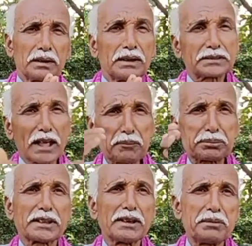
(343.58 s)
हिसाब
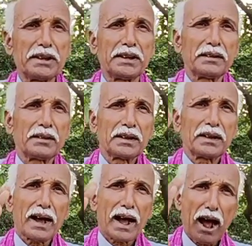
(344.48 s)
से भी
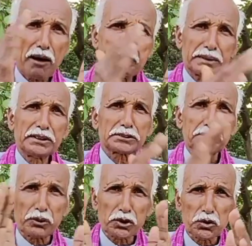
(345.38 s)
आप इस
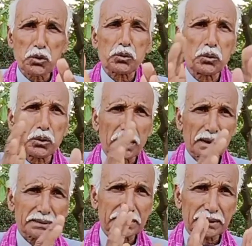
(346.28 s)
प्रयोग को कर
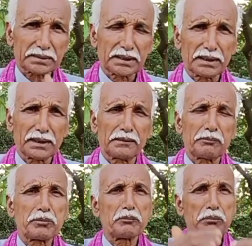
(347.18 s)
सकते हैं
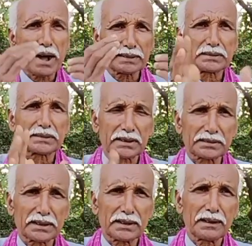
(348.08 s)
बांध
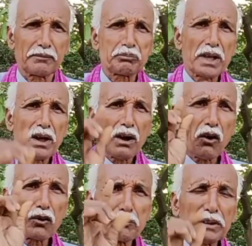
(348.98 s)
सकते हैं
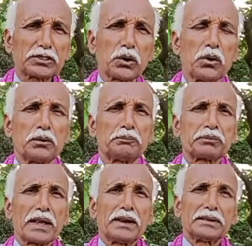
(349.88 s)
और मित्रों
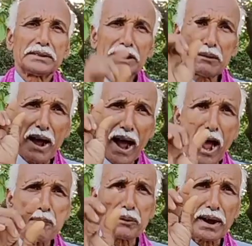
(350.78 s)
जब
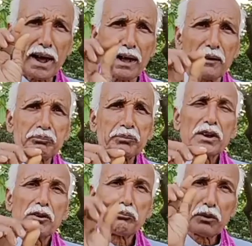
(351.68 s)
आपका
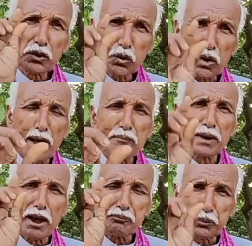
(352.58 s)

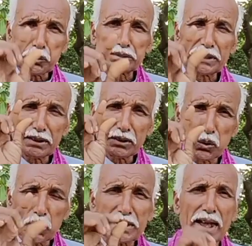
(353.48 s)
मनोकामना पूर्ति
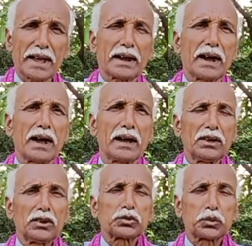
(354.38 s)
हो जाएगा
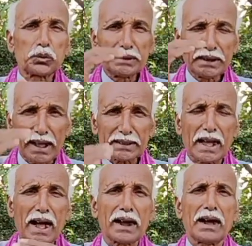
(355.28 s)
तो यह
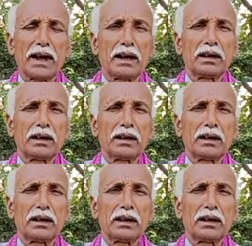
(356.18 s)
धागा